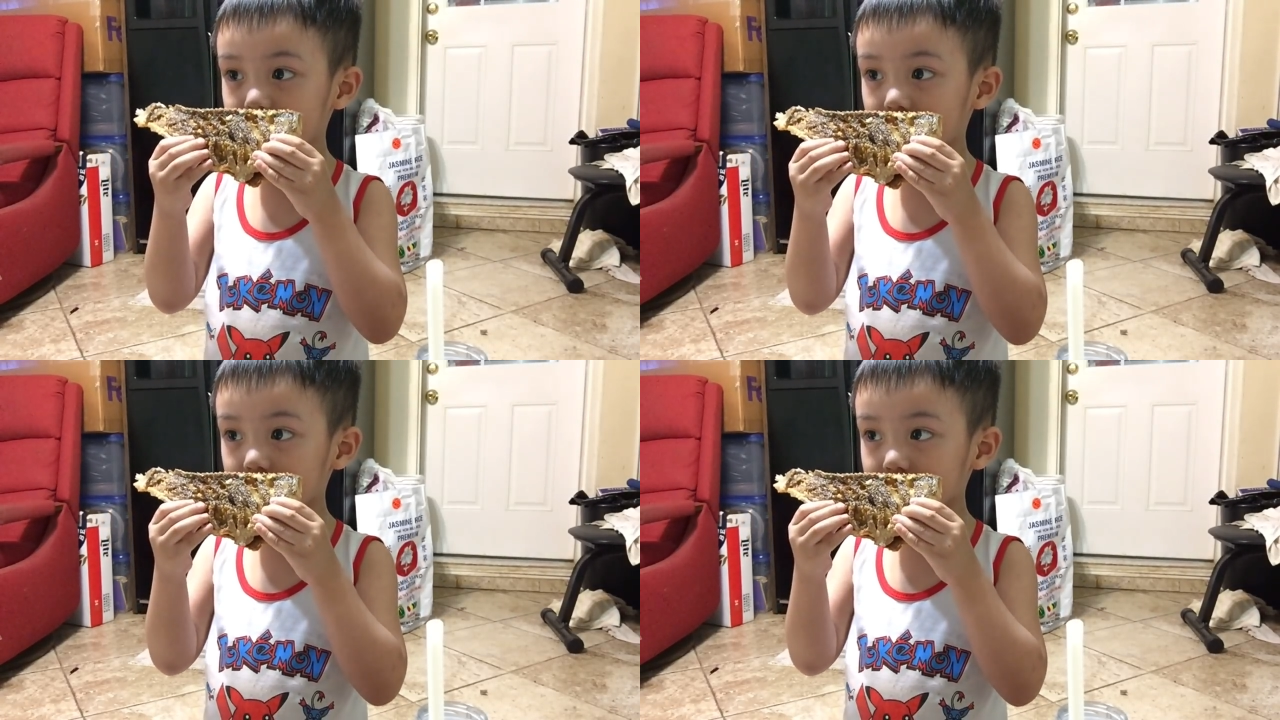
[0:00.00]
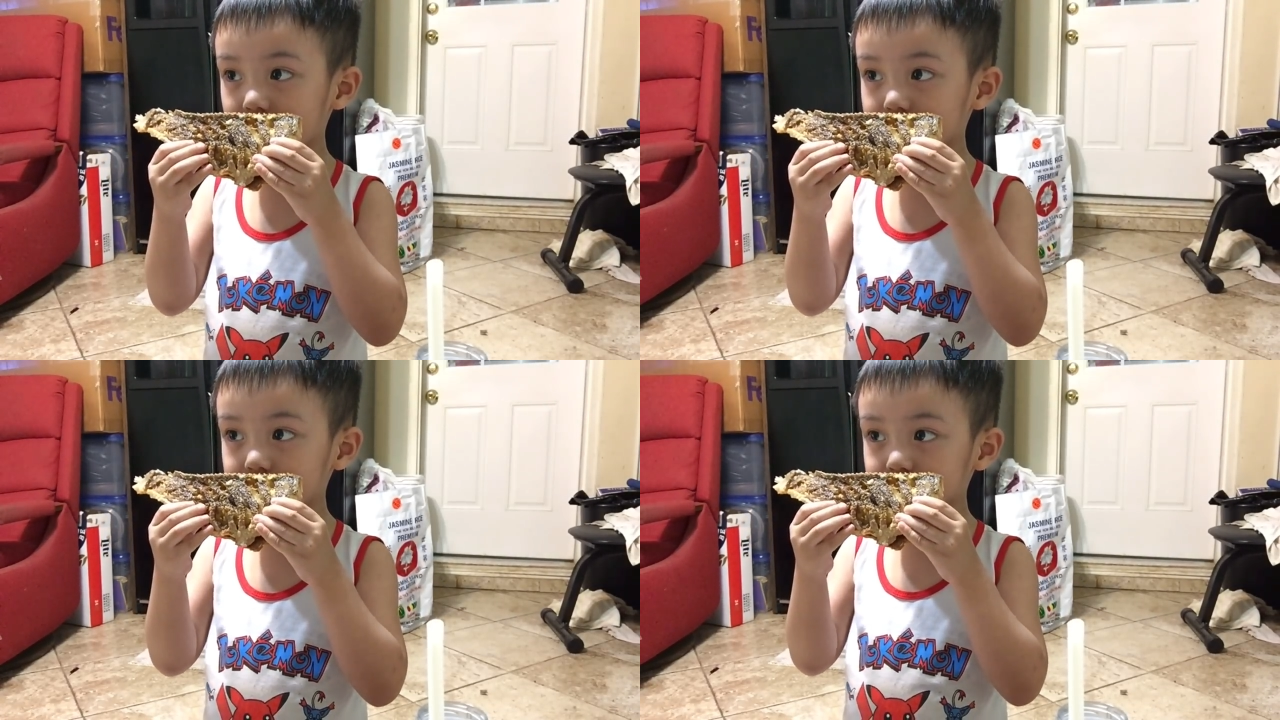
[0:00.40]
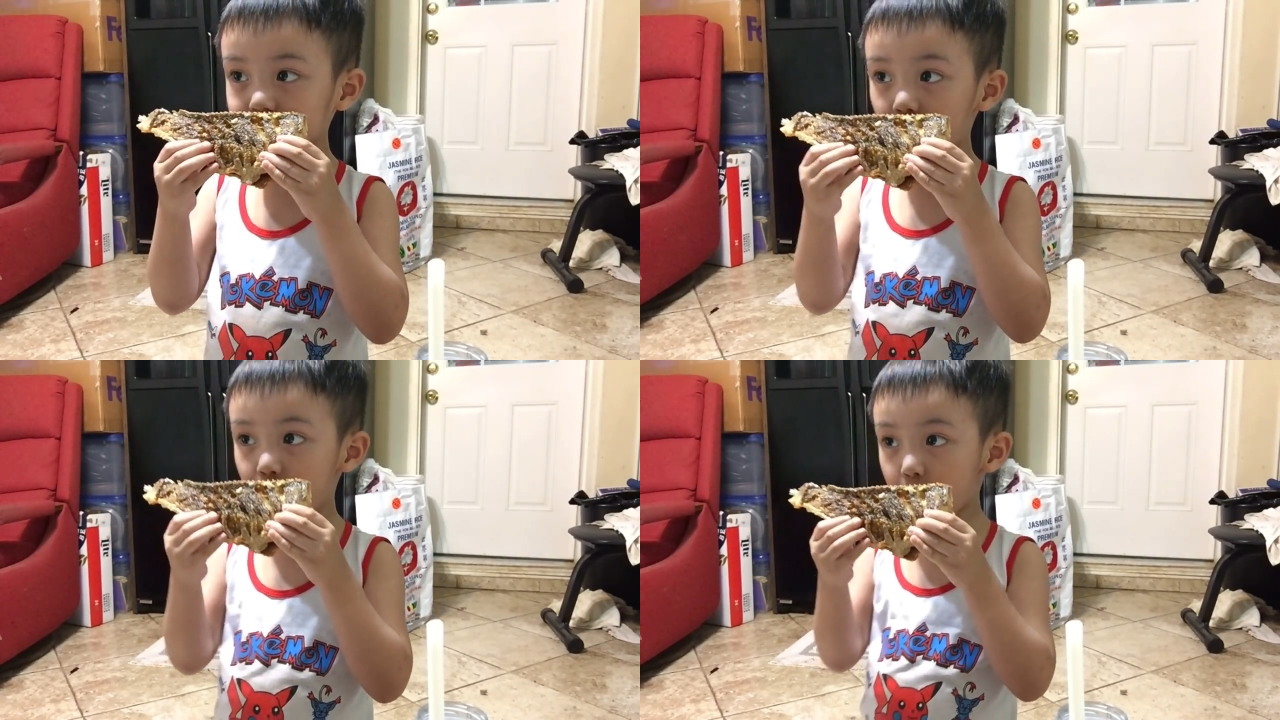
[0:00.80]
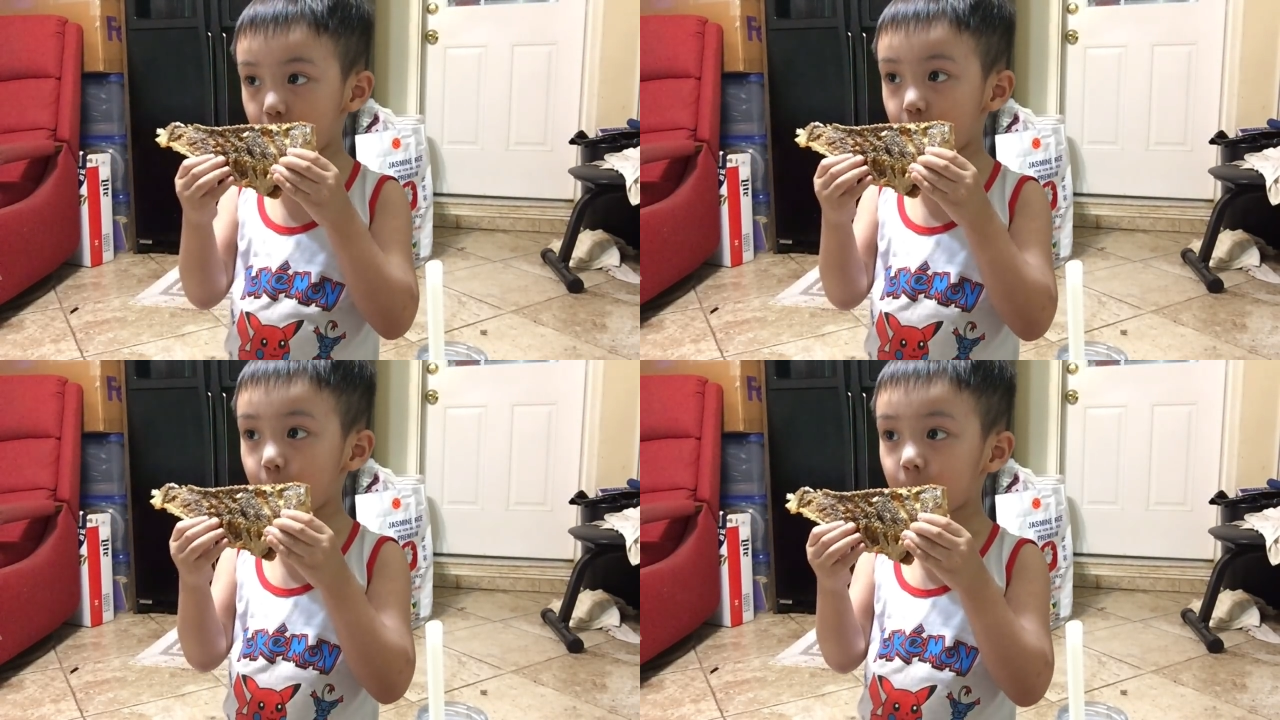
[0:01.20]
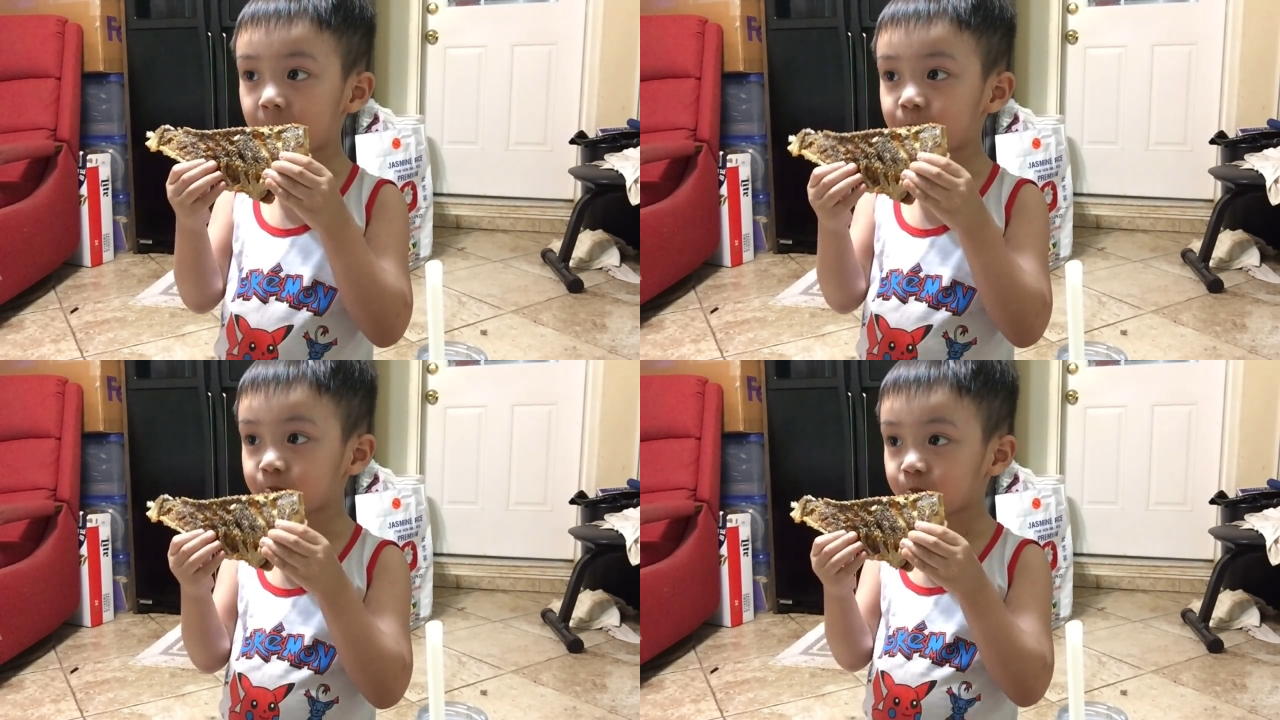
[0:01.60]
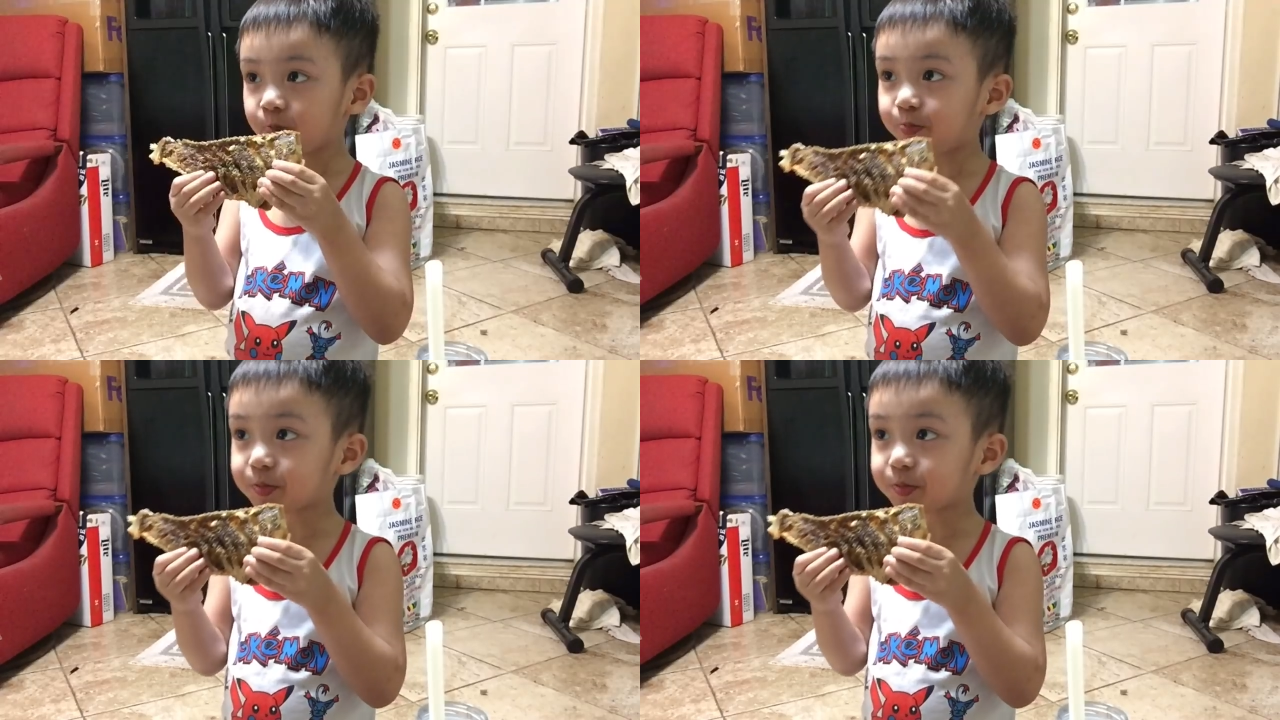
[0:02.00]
dễ thương thì mọi người nhớ đừng quên like